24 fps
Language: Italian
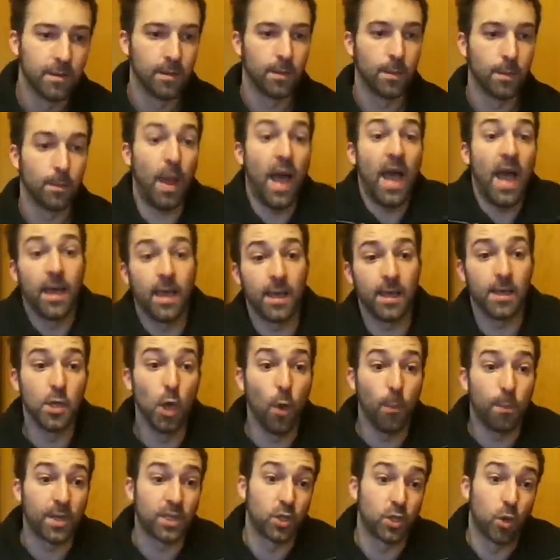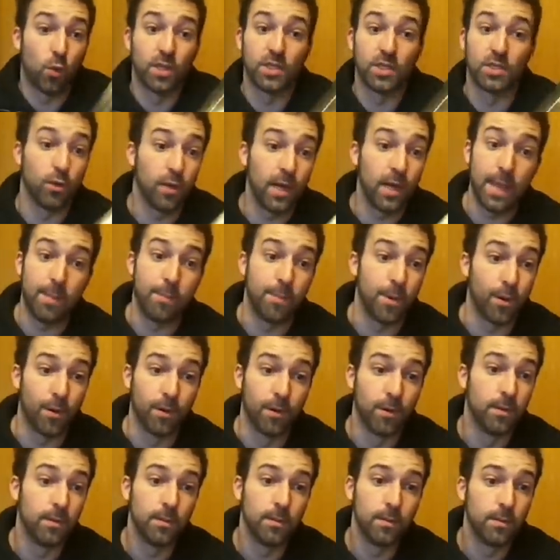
Beh, io ho preso questo libro.